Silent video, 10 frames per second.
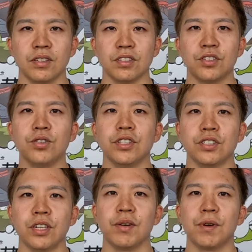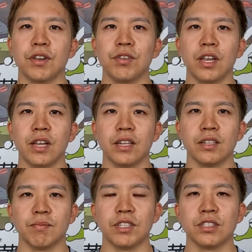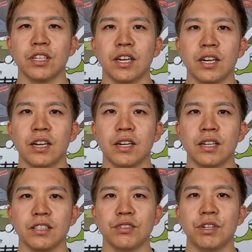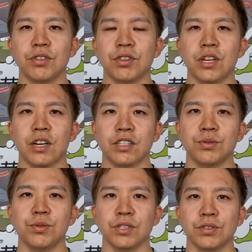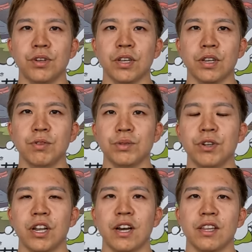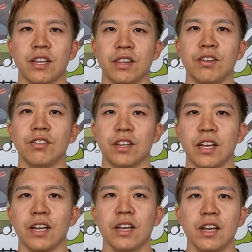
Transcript: そうですね、やっぱ去年増木が G1 取ってから自分はすごい気持ちも入れ替えてやってるんで、